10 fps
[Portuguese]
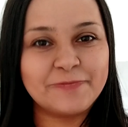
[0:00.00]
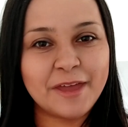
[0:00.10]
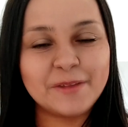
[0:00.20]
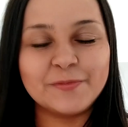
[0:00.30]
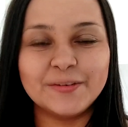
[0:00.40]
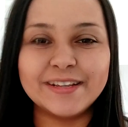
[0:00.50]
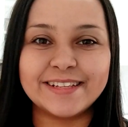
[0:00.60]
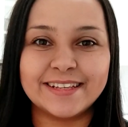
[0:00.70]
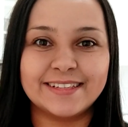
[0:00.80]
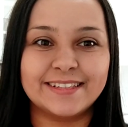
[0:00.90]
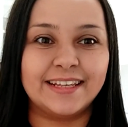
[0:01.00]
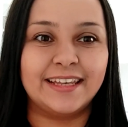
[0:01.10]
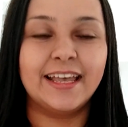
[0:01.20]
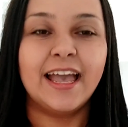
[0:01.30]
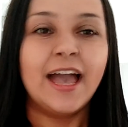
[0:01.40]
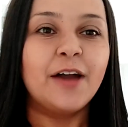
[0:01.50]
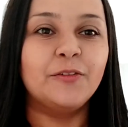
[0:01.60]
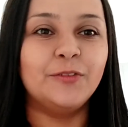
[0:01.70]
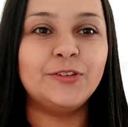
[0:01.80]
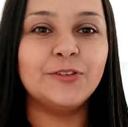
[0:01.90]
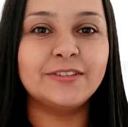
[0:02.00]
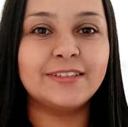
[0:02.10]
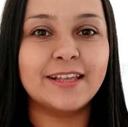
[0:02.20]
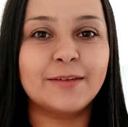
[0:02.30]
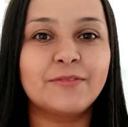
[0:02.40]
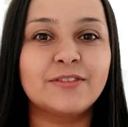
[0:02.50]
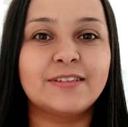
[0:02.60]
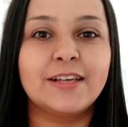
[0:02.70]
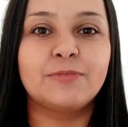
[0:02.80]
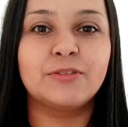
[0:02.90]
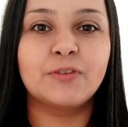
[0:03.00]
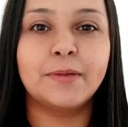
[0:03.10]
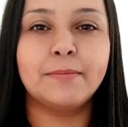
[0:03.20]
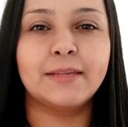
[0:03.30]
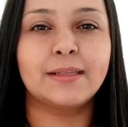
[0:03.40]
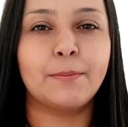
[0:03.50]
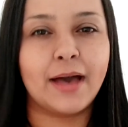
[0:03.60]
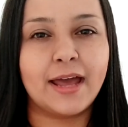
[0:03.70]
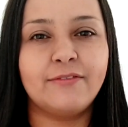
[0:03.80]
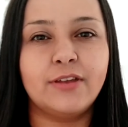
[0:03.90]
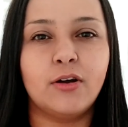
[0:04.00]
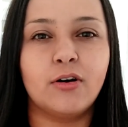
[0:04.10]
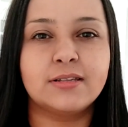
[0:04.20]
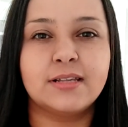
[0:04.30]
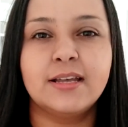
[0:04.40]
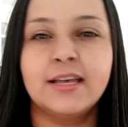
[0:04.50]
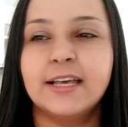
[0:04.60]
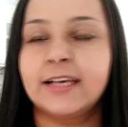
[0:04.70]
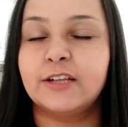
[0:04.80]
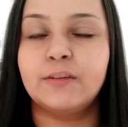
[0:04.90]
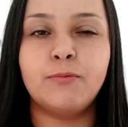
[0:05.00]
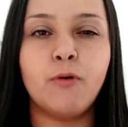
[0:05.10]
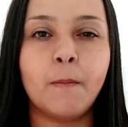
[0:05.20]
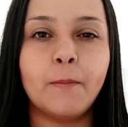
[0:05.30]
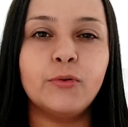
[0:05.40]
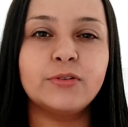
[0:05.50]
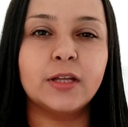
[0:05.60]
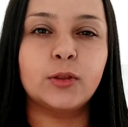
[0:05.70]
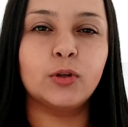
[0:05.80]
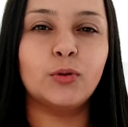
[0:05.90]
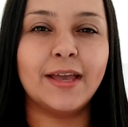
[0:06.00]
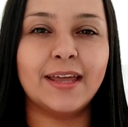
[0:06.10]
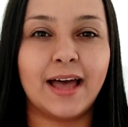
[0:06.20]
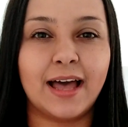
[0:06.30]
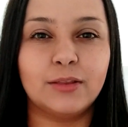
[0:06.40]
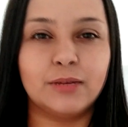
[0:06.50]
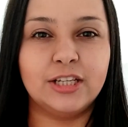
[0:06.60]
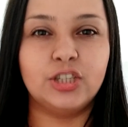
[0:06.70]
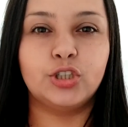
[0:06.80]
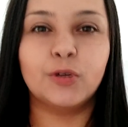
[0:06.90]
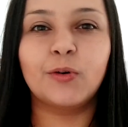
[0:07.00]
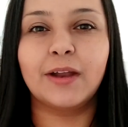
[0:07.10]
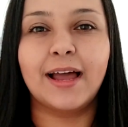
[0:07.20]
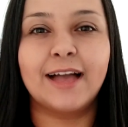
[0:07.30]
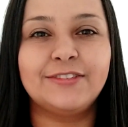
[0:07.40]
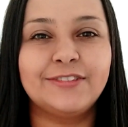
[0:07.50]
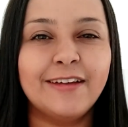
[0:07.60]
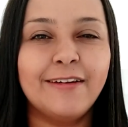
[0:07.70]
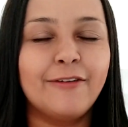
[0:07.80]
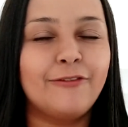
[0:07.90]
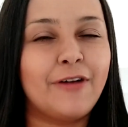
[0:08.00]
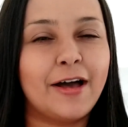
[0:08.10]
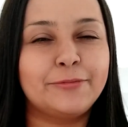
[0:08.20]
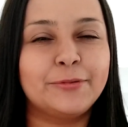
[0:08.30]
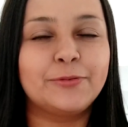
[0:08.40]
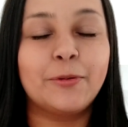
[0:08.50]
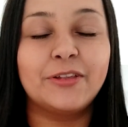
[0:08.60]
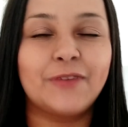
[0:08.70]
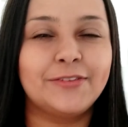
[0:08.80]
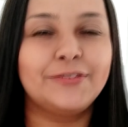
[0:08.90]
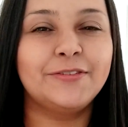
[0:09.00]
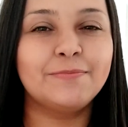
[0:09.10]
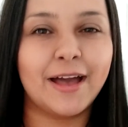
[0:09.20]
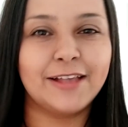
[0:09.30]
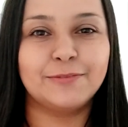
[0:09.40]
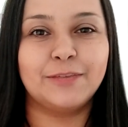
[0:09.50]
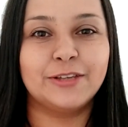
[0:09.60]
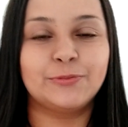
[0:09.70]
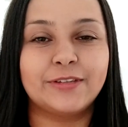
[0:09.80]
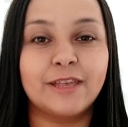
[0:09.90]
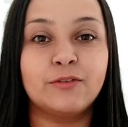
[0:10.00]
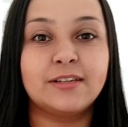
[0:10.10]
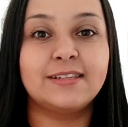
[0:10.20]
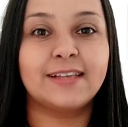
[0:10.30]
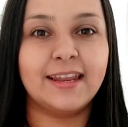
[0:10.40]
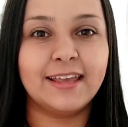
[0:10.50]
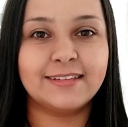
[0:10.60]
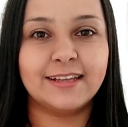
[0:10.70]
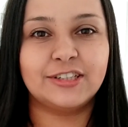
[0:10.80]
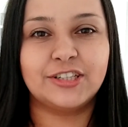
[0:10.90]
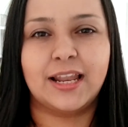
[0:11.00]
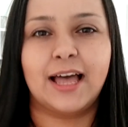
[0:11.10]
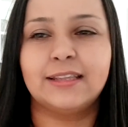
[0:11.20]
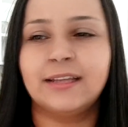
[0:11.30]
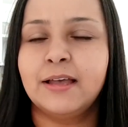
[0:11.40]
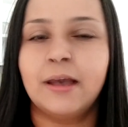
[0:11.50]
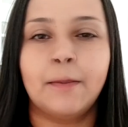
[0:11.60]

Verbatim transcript: espero muito que sim. No vídeo de hoje terei para vocês uma sobremesa maravilhosa, que é tipo um mousse todo aerado ali de chocolate. Fácil, pessoal, mas fácil demais mesmo. Sei que vocês querem receita gelada